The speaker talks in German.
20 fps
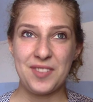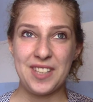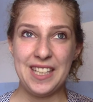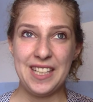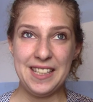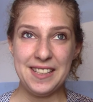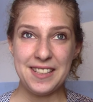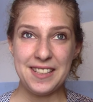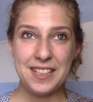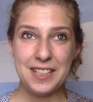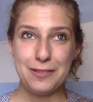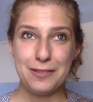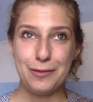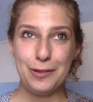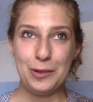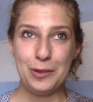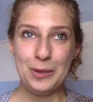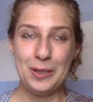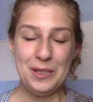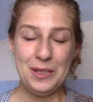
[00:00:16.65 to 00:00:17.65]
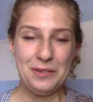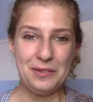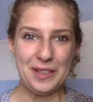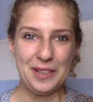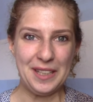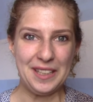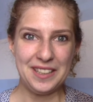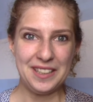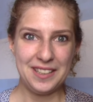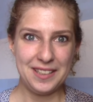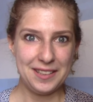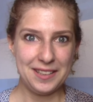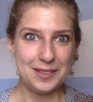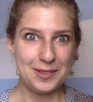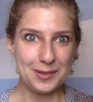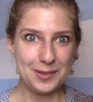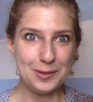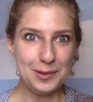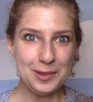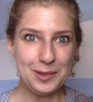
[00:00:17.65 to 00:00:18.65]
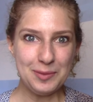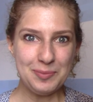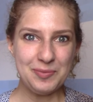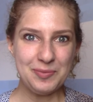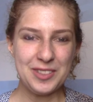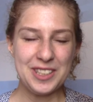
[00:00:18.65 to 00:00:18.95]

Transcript: gestern der Vlog lief eigentlich ganz gut.